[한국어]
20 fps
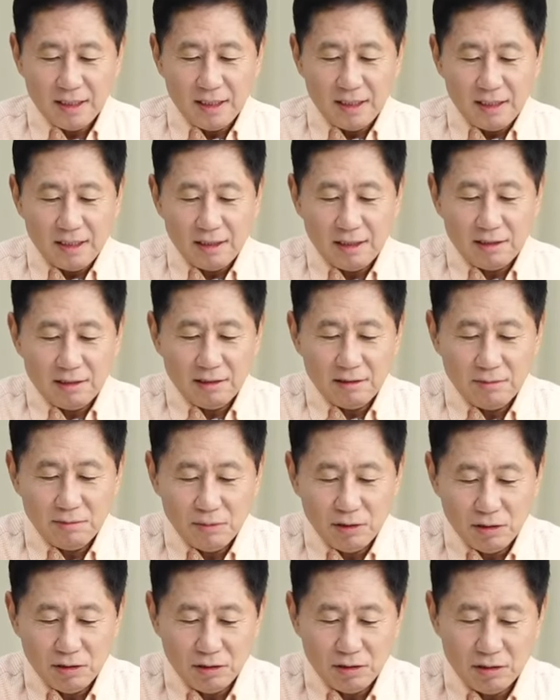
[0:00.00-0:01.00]
하여튼
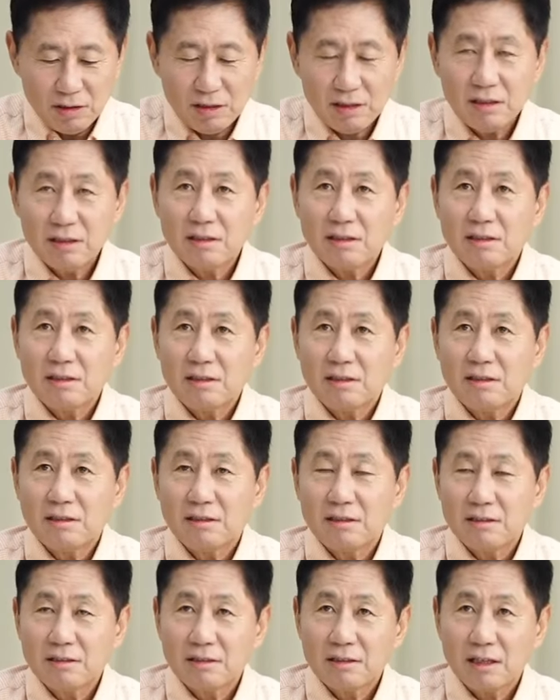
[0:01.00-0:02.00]
뭐
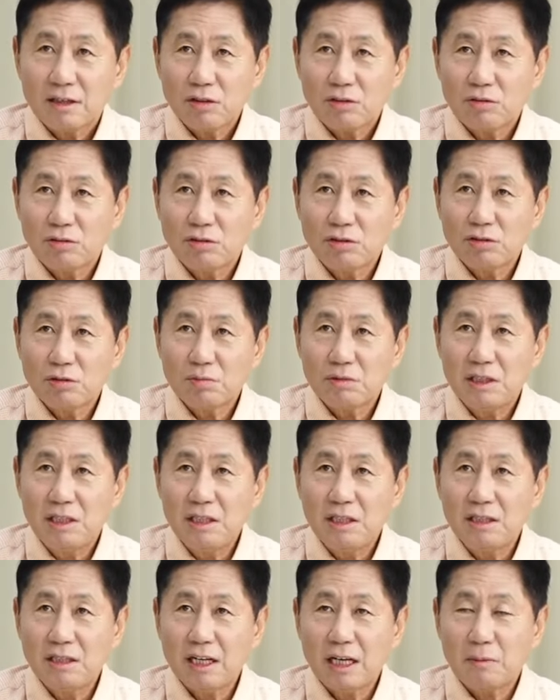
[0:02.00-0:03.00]
한동훈은 좀
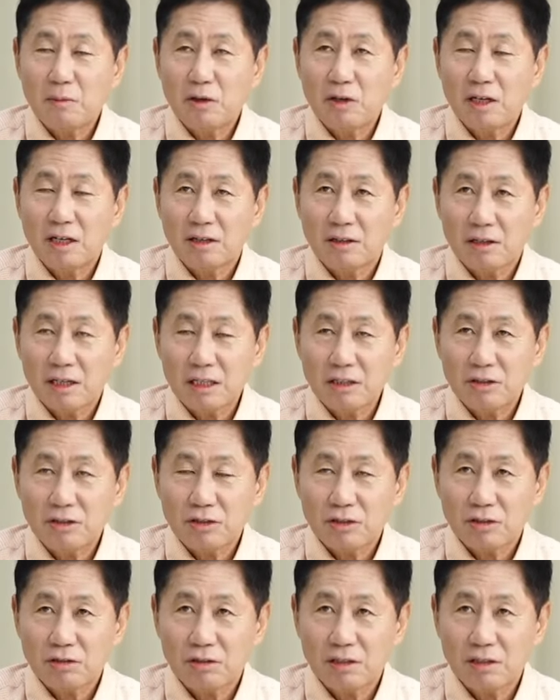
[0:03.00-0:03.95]
딜을 해볼라 그러겠죠.